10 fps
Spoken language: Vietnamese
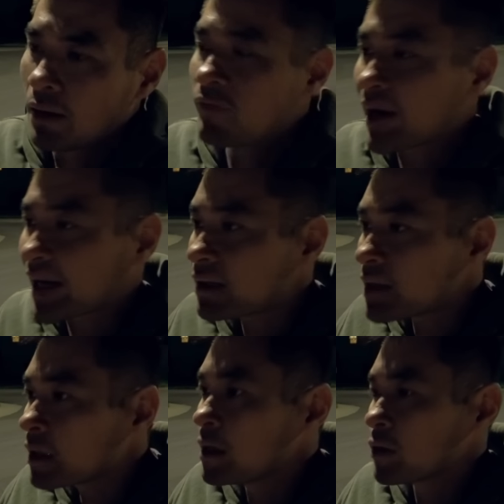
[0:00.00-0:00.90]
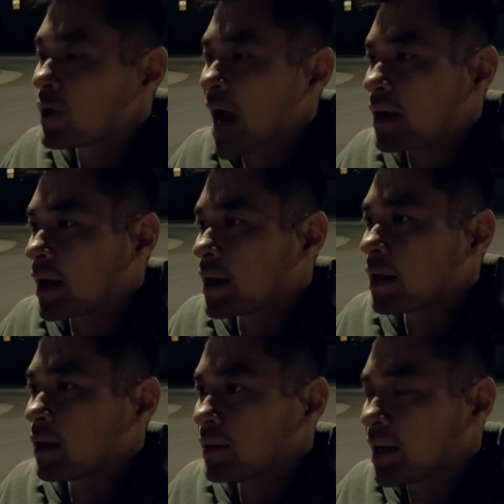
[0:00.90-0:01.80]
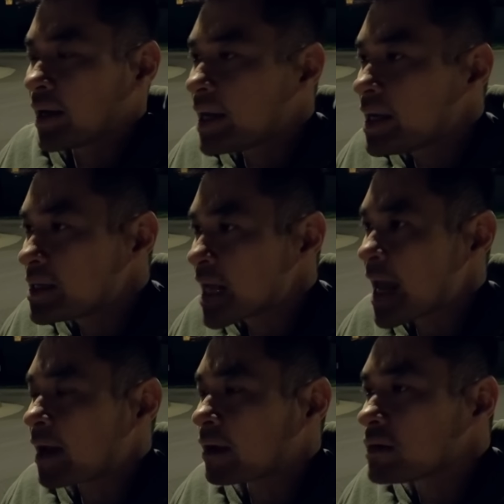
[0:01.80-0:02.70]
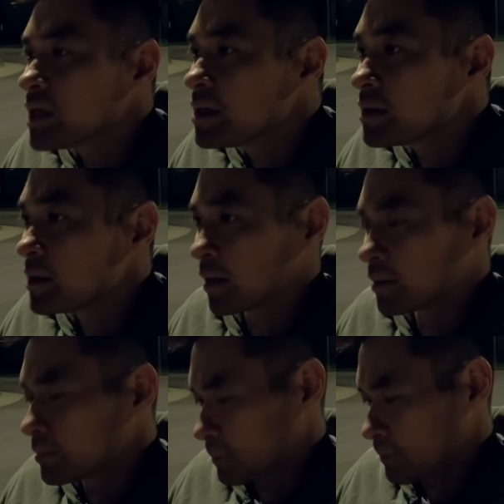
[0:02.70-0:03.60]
Và cách giết người của gã này á, là y chang như những